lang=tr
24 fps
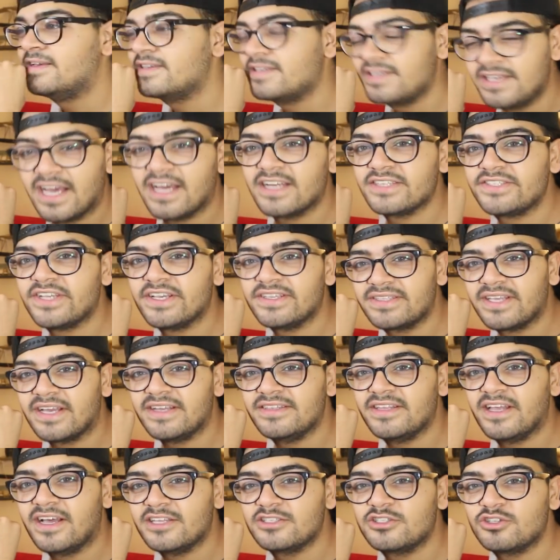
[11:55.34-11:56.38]

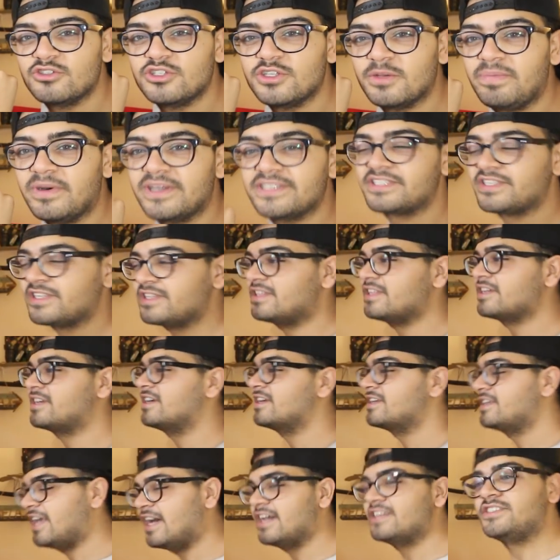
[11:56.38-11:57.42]
Gerçekten de az önce
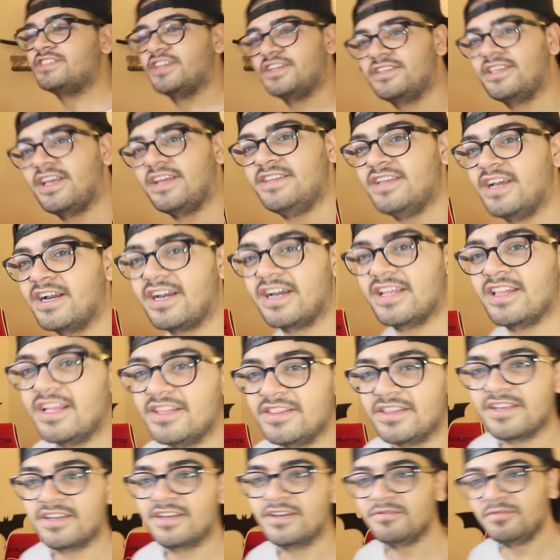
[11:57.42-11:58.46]
basıldık. Gerçekten
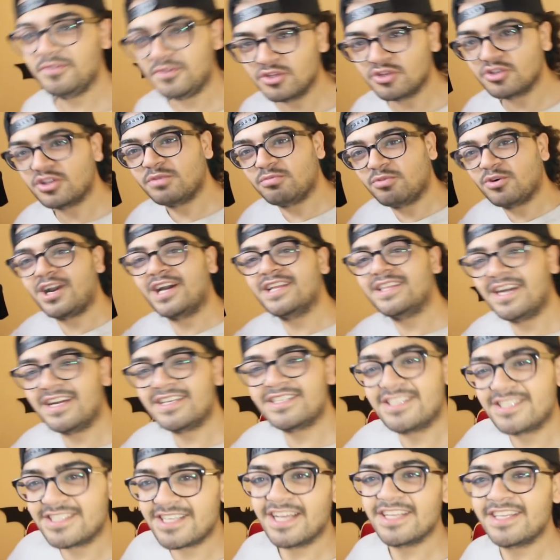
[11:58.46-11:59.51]
yakalandık. Videoda bu
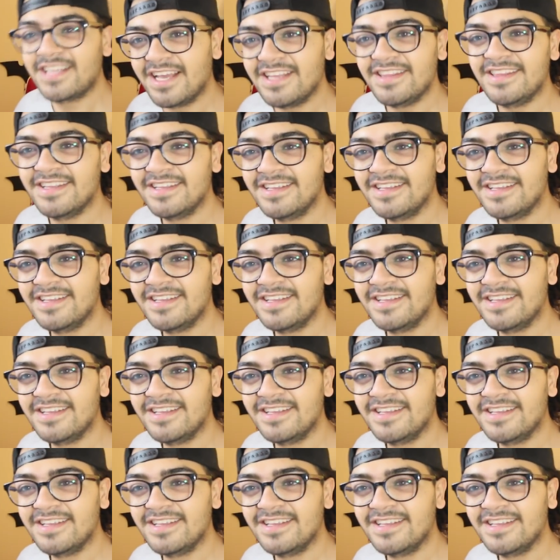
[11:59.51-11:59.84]
kadardı zaten.